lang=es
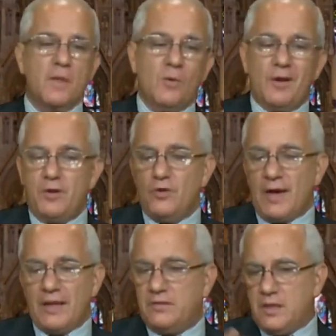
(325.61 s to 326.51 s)
O el reino de
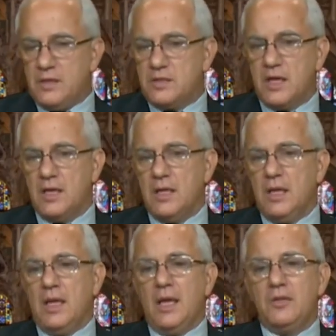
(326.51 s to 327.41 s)
Castilla.
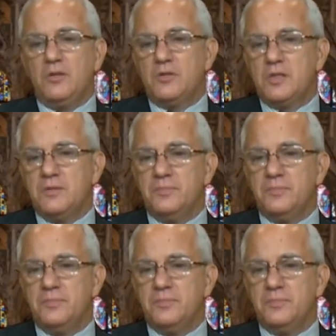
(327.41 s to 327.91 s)
Entonces,